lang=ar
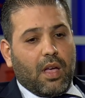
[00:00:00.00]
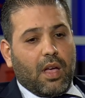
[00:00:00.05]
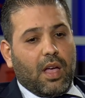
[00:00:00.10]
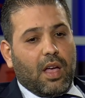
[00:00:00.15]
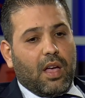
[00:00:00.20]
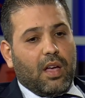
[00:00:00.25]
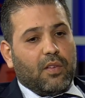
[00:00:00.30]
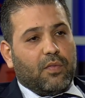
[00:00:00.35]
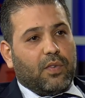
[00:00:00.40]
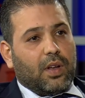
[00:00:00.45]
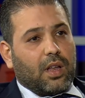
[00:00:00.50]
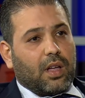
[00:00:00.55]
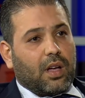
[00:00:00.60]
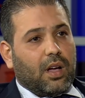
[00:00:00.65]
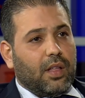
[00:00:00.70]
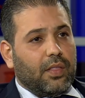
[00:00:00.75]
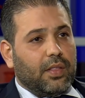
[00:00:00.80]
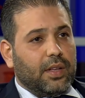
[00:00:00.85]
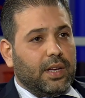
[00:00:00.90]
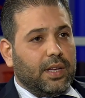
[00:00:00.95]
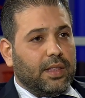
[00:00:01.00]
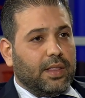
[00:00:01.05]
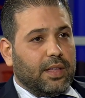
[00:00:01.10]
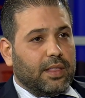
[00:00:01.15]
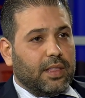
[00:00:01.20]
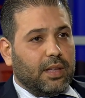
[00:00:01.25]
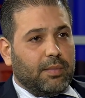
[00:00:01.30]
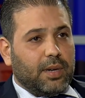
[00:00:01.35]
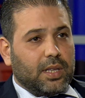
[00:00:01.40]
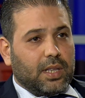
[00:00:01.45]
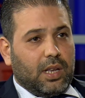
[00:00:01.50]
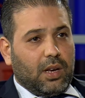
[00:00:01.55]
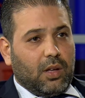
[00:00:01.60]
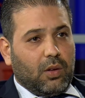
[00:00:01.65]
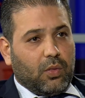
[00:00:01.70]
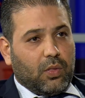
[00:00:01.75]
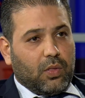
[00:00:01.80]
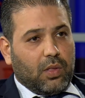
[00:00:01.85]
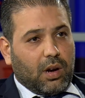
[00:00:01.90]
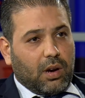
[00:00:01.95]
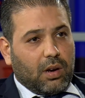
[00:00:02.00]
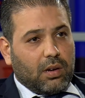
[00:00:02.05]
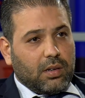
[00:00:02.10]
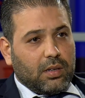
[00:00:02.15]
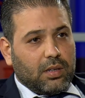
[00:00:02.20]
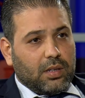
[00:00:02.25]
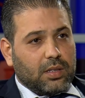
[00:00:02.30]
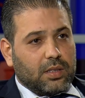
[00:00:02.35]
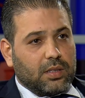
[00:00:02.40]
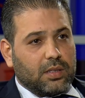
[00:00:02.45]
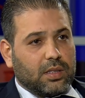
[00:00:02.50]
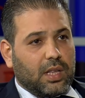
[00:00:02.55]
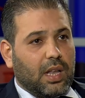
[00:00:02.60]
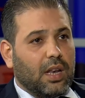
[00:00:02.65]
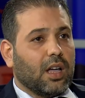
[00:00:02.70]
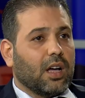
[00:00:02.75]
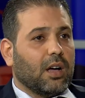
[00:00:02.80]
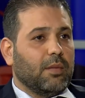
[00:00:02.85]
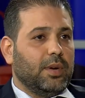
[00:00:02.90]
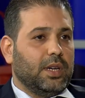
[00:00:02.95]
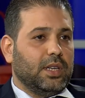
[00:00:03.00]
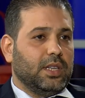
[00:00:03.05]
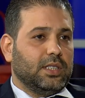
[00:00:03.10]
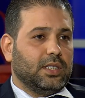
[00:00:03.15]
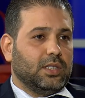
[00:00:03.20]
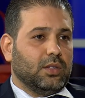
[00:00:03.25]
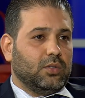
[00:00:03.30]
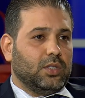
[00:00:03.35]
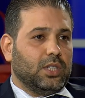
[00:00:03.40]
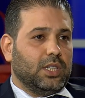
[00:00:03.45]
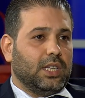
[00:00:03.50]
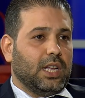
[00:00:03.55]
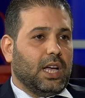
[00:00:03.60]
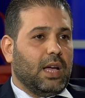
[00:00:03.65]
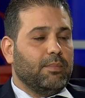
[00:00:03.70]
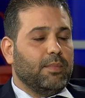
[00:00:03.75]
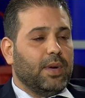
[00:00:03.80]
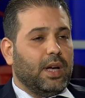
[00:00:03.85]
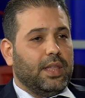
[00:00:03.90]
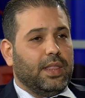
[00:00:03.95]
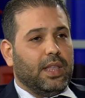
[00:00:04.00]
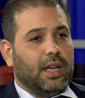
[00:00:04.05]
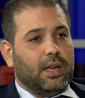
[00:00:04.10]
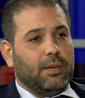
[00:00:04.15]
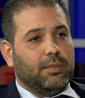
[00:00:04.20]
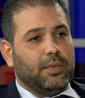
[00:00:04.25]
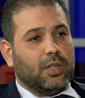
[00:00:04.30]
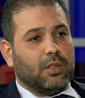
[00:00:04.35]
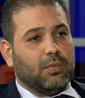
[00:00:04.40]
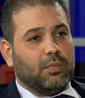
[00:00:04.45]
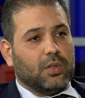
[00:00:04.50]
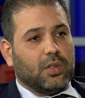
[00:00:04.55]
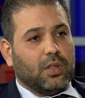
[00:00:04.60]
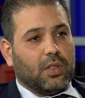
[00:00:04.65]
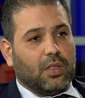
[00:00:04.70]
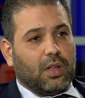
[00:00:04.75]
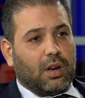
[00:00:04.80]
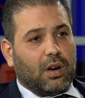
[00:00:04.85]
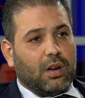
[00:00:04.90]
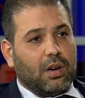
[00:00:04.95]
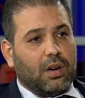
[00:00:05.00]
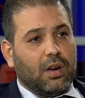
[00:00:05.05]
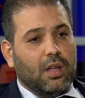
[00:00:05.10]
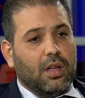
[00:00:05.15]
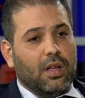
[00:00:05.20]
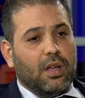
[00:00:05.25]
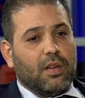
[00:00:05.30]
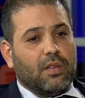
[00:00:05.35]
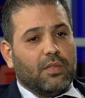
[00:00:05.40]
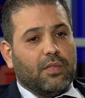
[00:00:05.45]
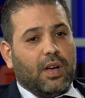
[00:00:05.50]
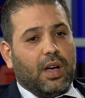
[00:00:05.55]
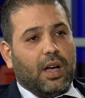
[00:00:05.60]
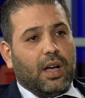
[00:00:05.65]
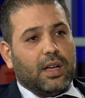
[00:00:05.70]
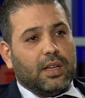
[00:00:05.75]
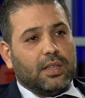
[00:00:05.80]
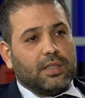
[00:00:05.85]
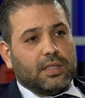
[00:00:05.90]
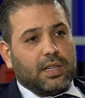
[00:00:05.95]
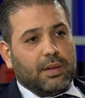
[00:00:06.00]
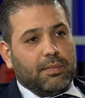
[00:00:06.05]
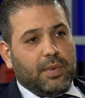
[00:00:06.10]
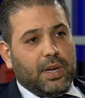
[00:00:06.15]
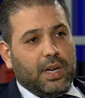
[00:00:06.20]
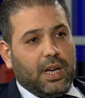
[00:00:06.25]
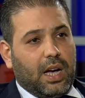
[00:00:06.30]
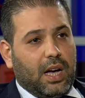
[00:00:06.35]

آه، فالقاضي إذا ثبت له الضرر طلق بين الزوجين أما إذا لم يثبت الضرر فسمي